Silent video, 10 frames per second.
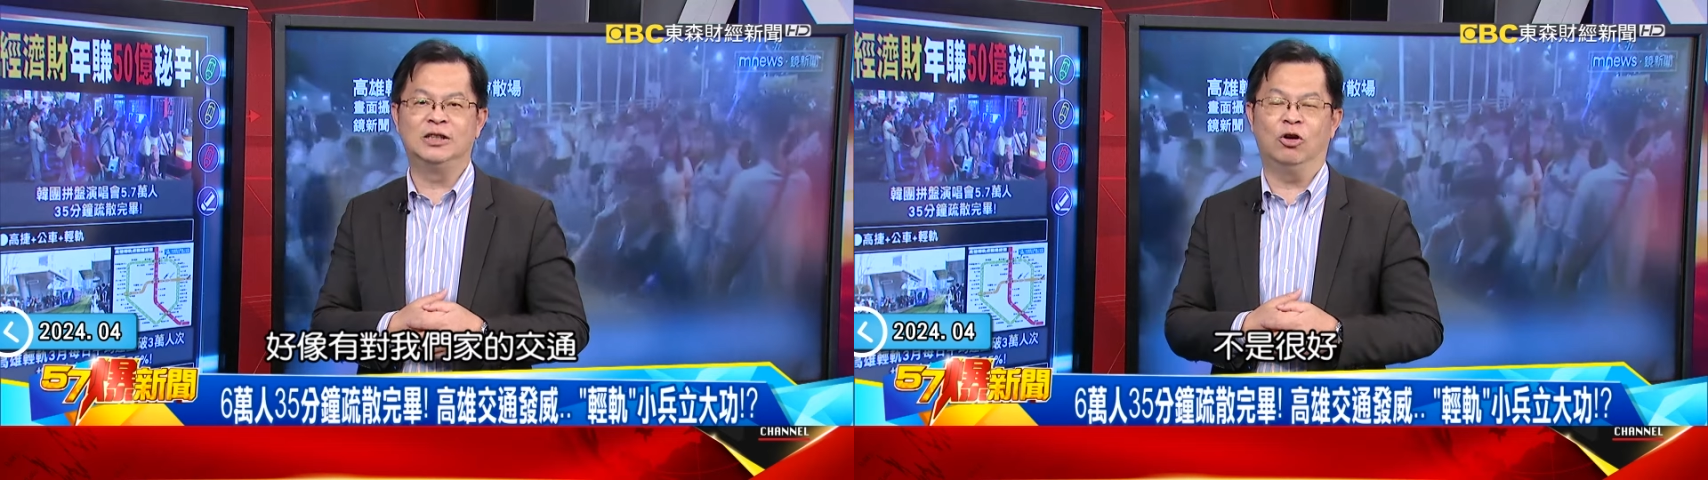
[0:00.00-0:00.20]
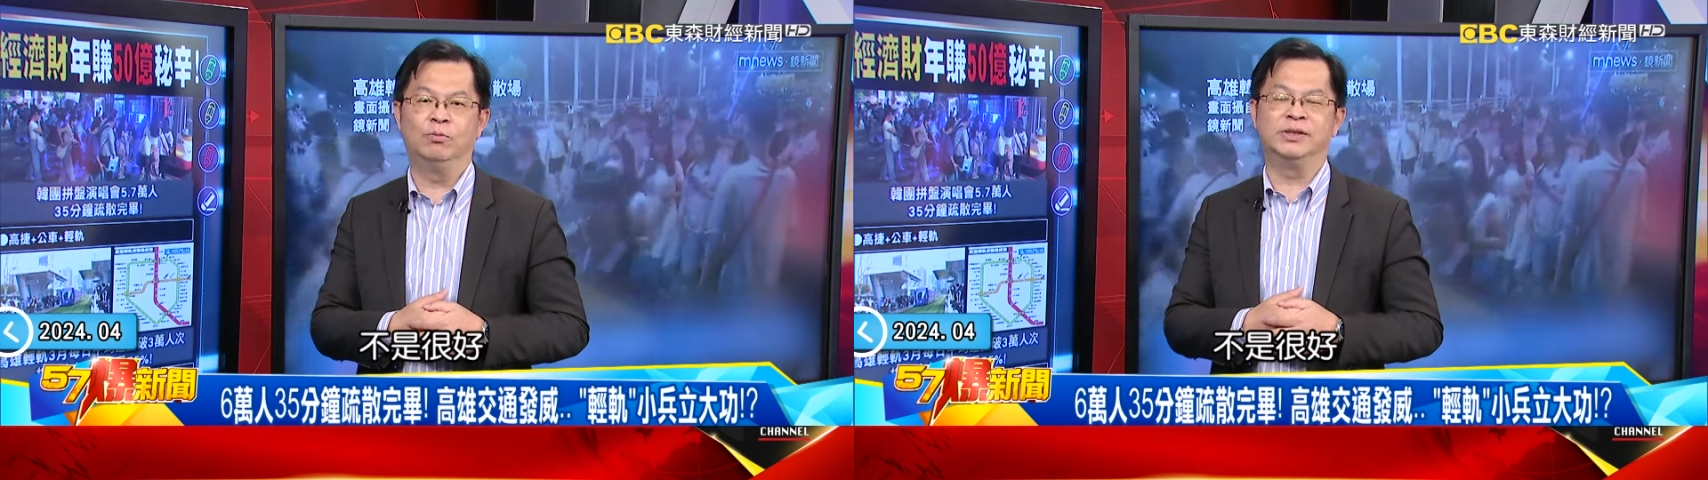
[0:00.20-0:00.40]

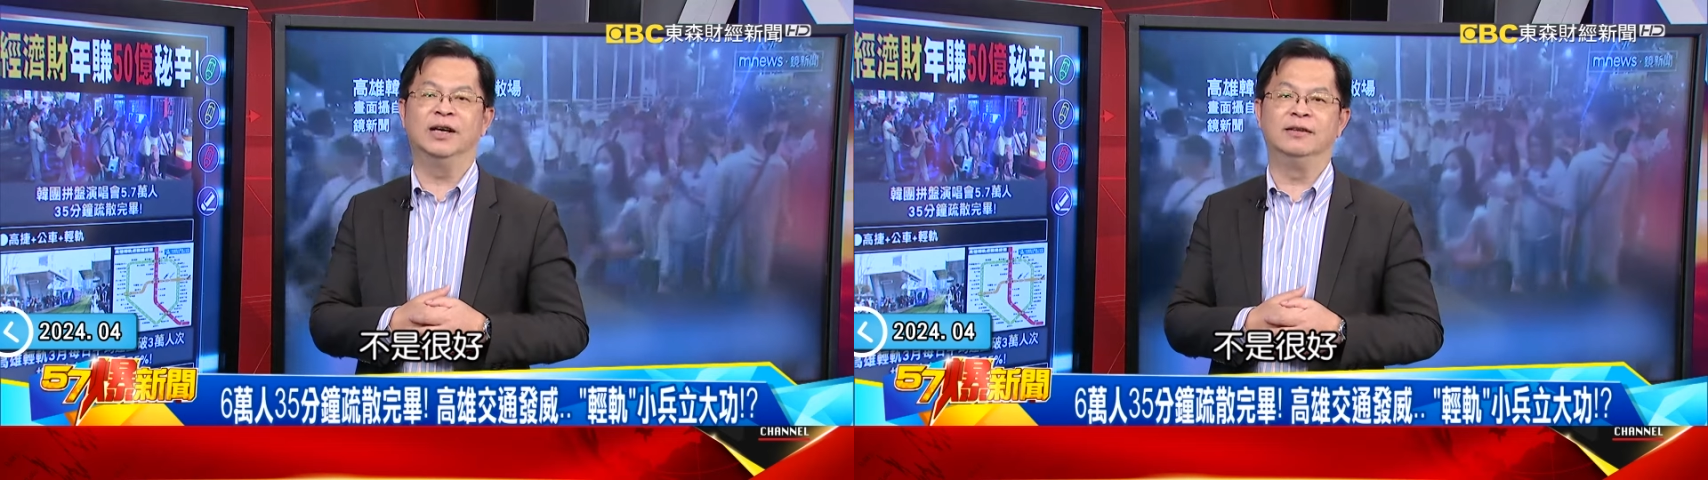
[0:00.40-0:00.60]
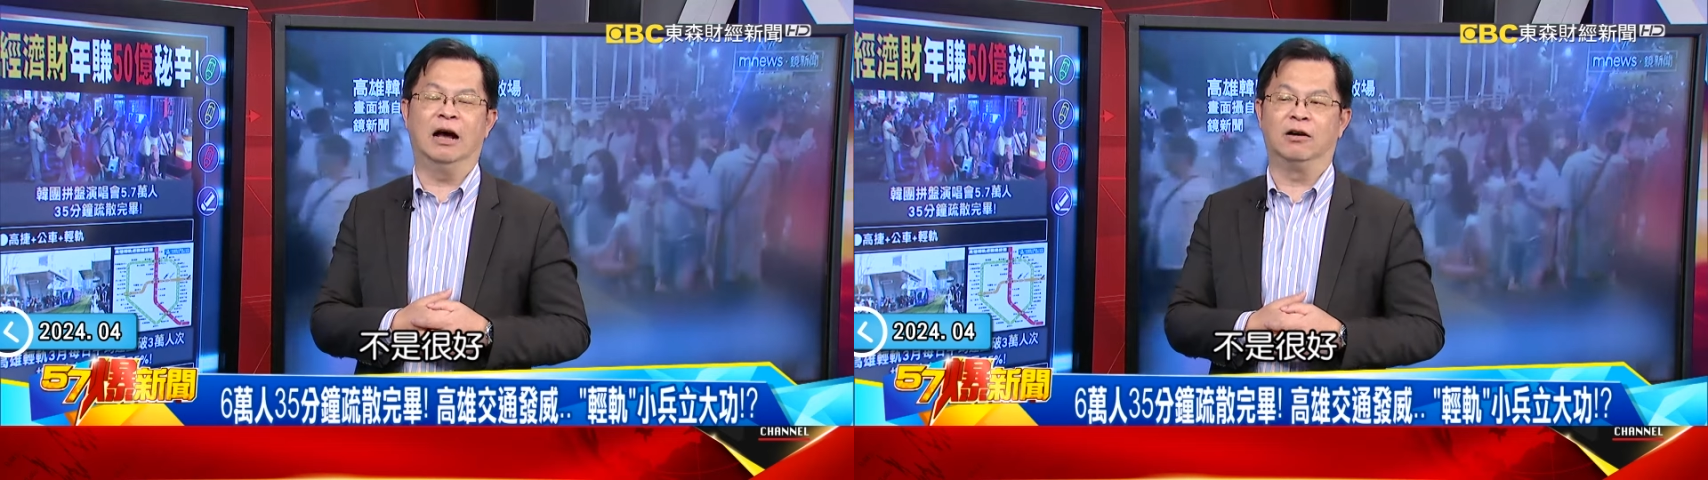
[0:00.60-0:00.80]
交通不
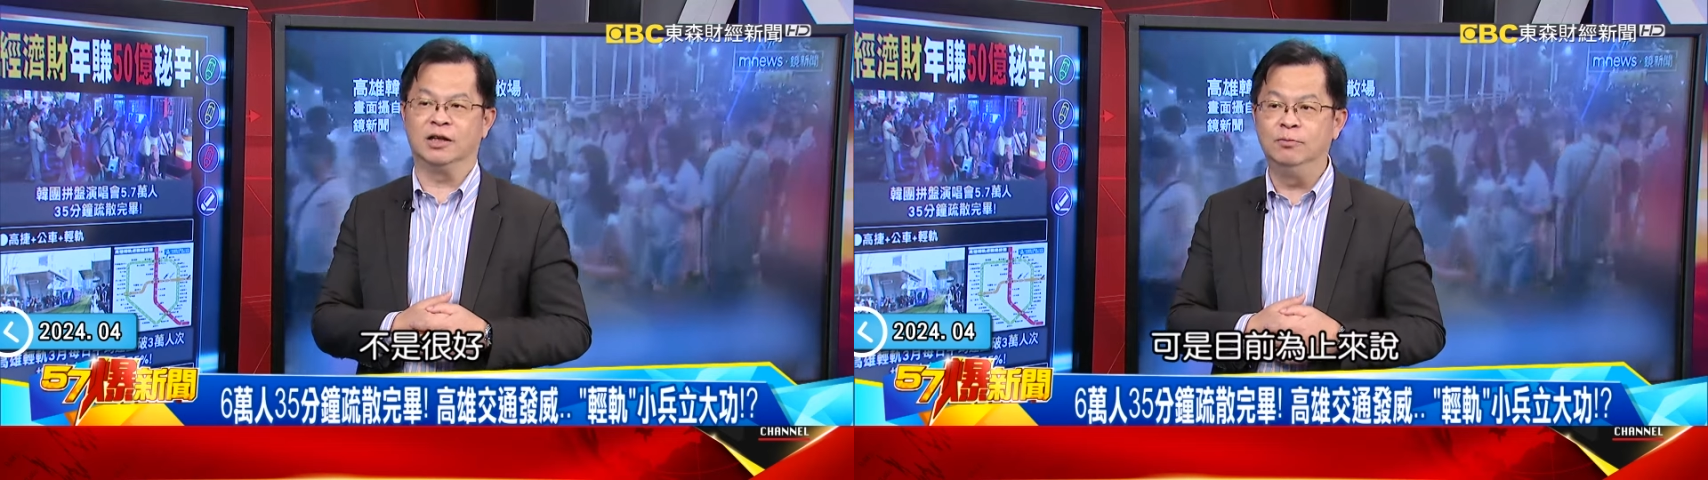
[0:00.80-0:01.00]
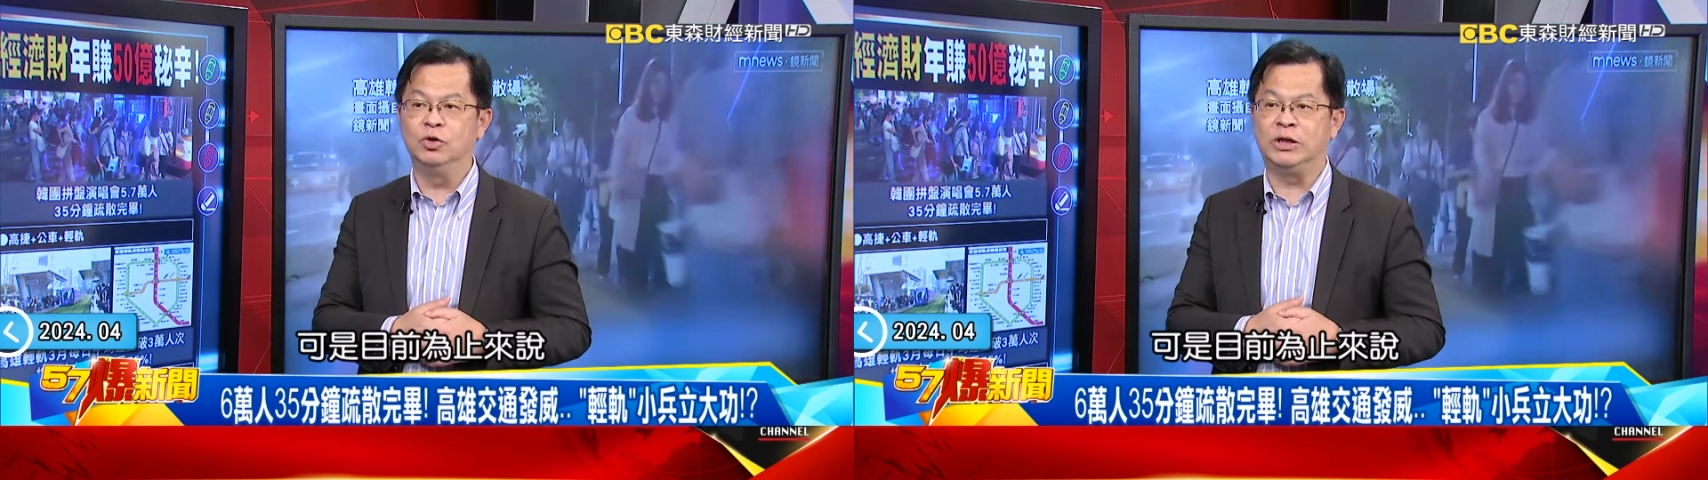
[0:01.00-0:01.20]
是很好。”
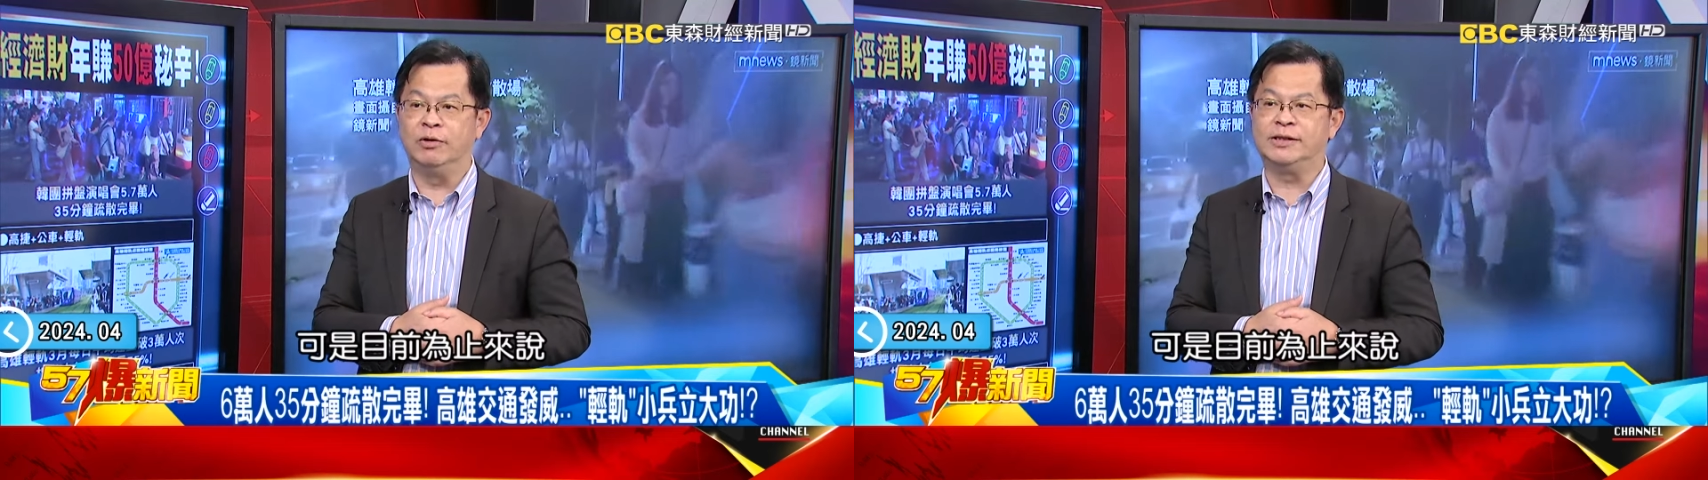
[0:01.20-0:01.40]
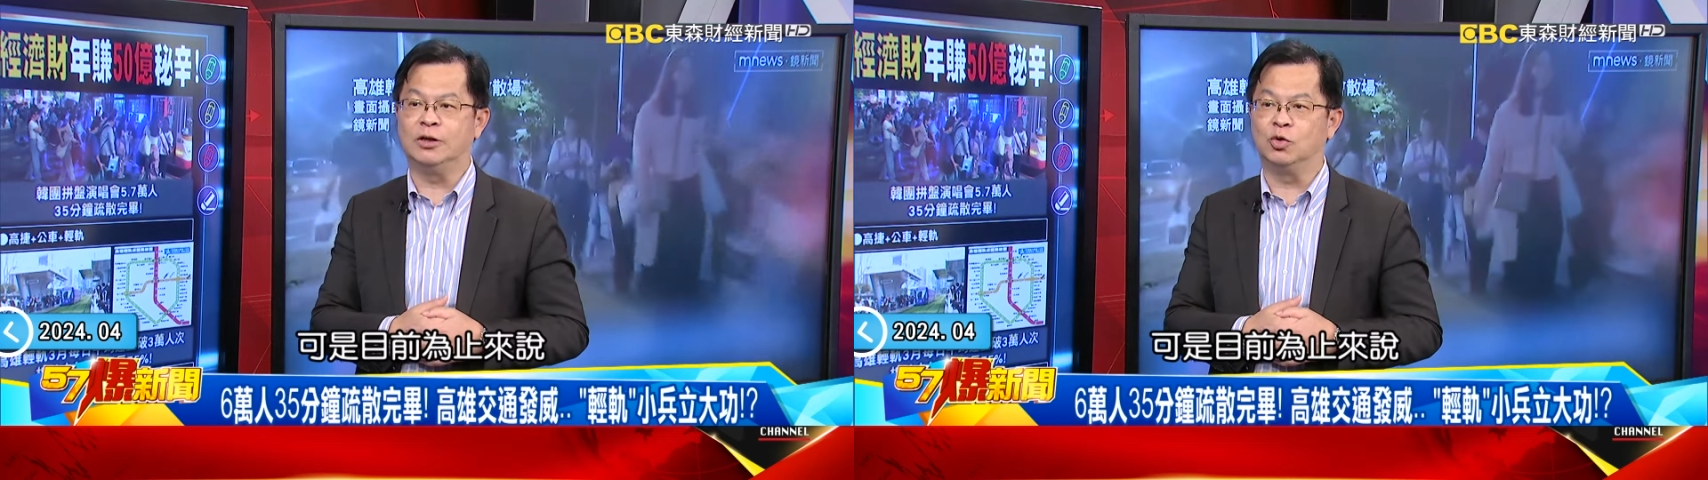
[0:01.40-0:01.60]
可是目前
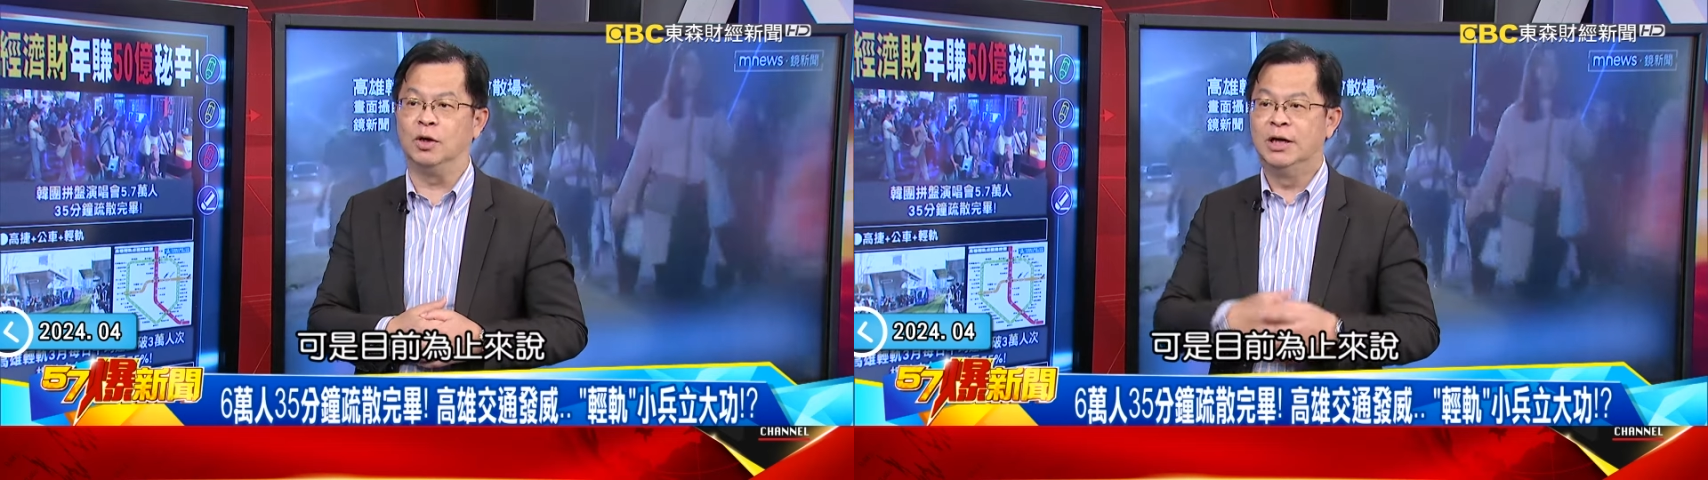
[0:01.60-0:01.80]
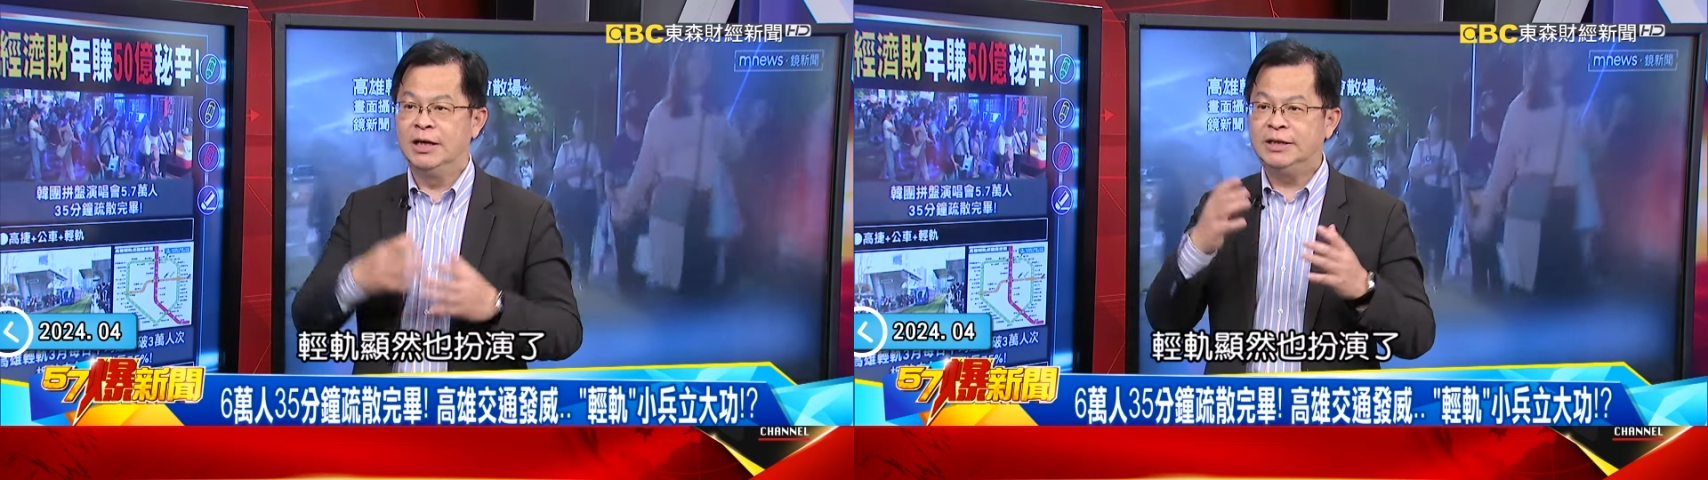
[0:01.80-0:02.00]
为止来说，